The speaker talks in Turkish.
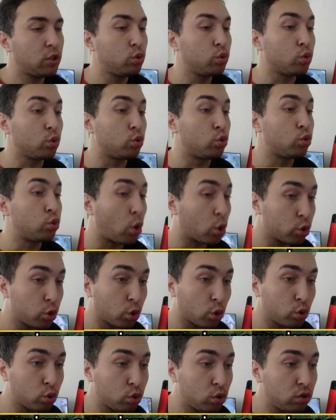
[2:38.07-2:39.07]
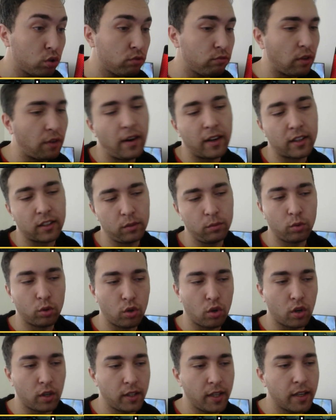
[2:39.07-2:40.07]
Çünkü çok çok uzun ve vaktim yok
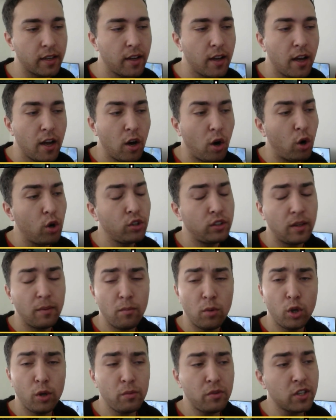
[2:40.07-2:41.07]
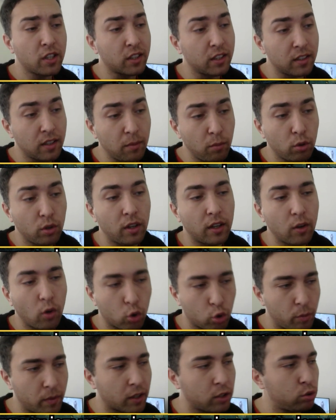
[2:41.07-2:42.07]
o kadar. O yüzden bölüm çıktığında buraları
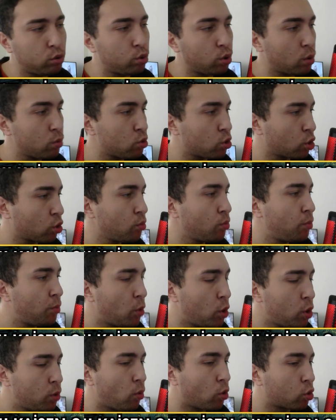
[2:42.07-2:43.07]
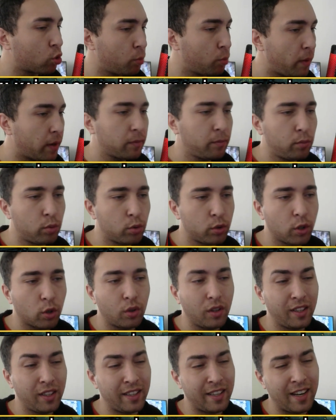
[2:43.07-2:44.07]
okumak istiyorum. Çünkü bölüm okumak buradaki
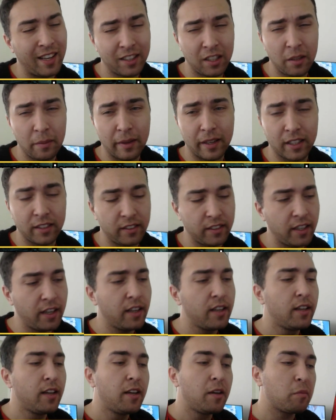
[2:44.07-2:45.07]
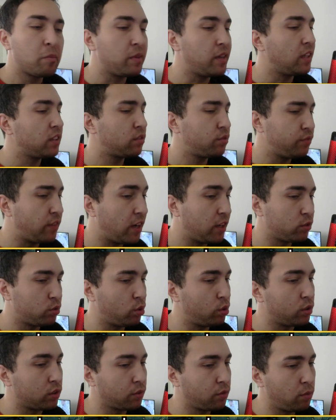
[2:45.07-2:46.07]
olayları anlamak adına biraz farz
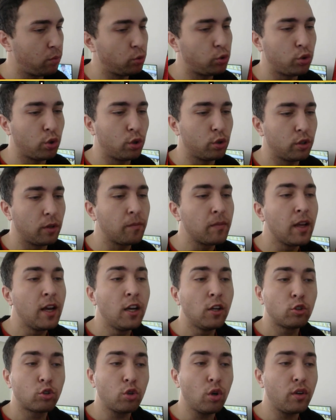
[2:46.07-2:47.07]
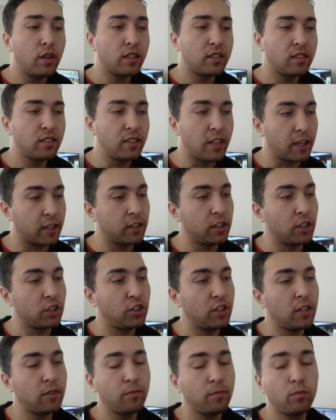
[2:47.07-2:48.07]
oldu gibi bir şey oldu. Sonrasında
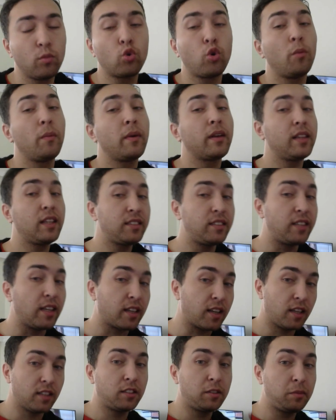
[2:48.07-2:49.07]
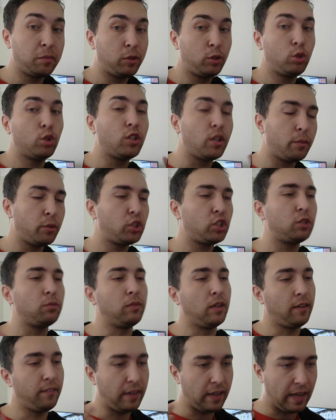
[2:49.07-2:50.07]
arkadaşlar bu komiklik sekansı bitiyor demiştim
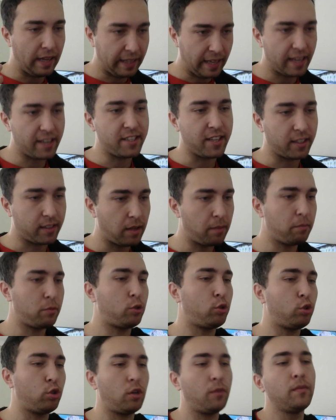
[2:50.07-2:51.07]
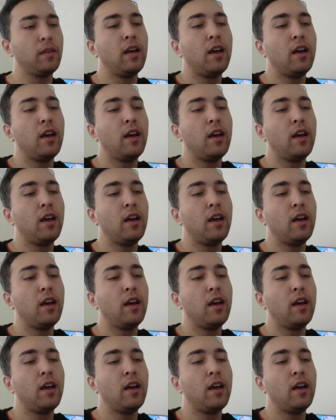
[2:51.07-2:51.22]
ya ve gerçekten bitiyor.